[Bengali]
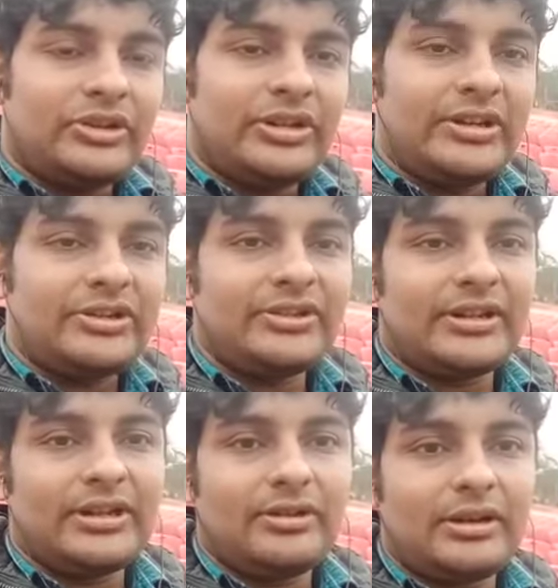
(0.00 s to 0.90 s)
শেষ
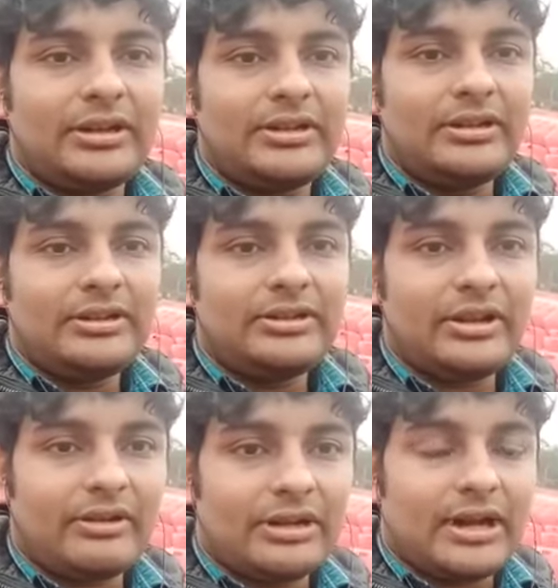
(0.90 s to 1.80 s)
চারের লড়াই
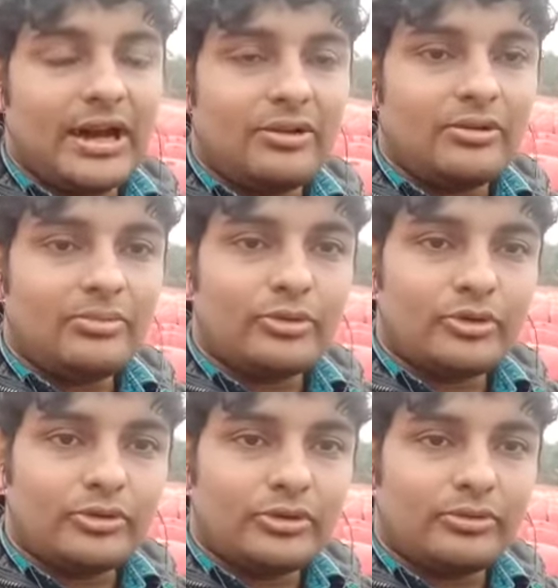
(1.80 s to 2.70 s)
যাওয়াটা আরও
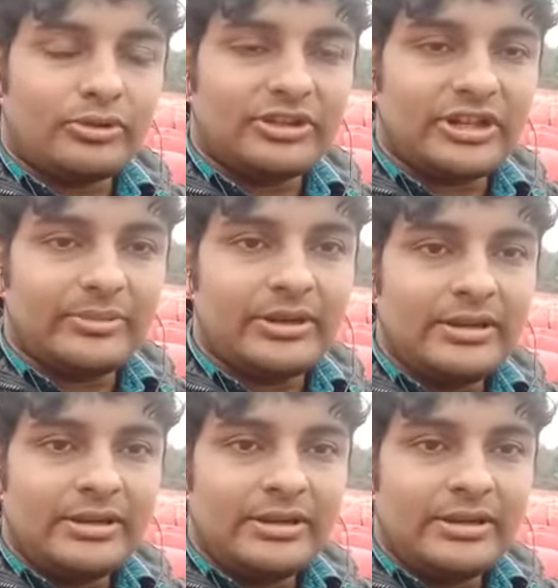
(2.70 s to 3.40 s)
প্রশস্ত করতে চাইবে